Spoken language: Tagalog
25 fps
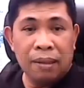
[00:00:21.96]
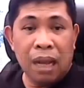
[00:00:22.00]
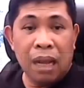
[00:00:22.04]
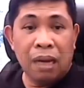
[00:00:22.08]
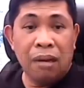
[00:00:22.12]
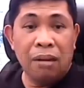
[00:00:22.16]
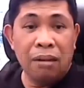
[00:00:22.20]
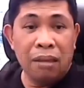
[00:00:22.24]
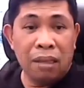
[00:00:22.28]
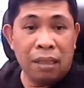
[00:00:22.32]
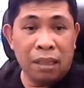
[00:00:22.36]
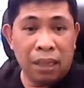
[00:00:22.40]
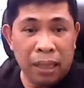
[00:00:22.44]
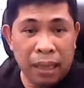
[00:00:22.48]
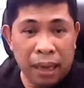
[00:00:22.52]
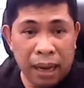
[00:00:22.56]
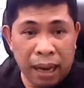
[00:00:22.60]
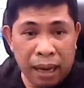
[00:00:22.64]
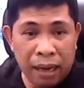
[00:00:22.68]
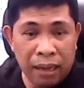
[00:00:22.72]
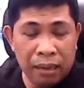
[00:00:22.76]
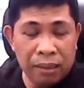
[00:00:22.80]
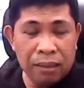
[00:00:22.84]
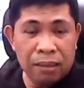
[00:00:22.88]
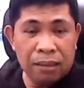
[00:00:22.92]
ganun
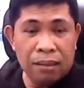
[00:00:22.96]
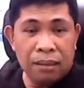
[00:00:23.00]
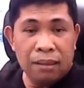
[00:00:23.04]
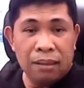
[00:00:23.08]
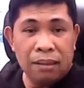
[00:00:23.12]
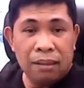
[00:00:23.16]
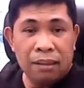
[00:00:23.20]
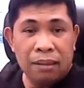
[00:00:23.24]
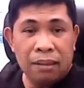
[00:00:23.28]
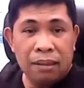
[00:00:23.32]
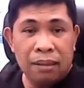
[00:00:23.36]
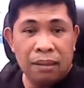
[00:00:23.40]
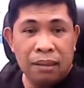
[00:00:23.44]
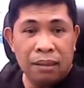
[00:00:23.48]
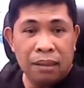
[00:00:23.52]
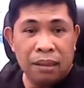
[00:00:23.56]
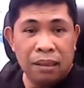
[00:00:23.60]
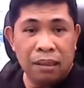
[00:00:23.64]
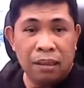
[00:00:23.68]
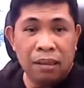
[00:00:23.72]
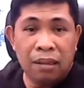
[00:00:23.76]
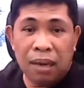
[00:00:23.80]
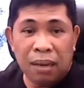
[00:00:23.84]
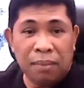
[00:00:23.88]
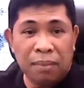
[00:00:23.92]
sila.
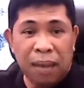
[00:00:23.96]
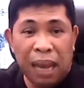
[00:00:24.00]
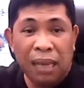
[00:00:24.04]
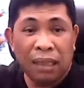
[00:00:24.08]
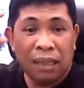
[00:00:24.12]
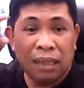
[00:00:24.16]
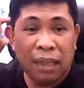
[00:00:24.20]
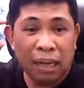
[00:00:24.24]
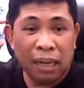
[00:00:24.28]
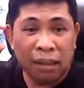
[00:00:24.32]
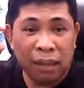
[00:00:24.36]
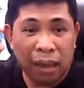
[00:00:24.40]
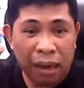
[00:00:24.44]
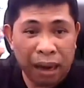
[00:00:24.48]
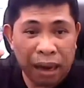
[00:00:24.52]
Yun ang mindset